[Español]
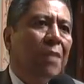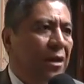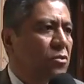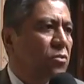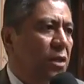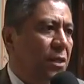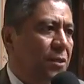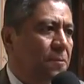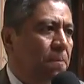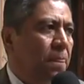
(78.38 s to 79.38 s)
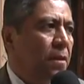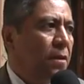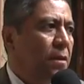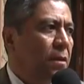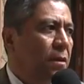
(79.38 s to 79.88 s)
varios hoteles
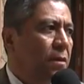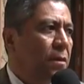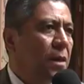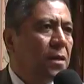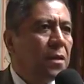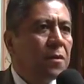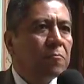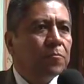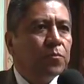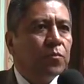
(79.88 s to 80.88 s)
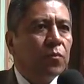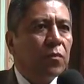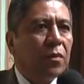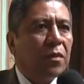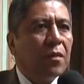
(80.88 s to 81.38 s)
y tienen
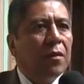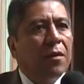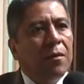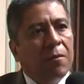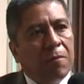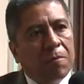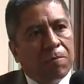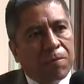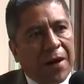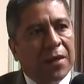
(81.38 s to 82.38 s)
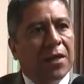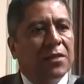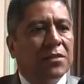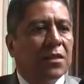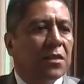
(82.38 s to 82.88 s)
eh,
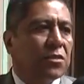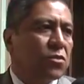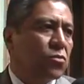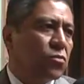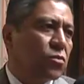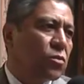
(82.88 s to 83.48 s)
fallas, tienen sus...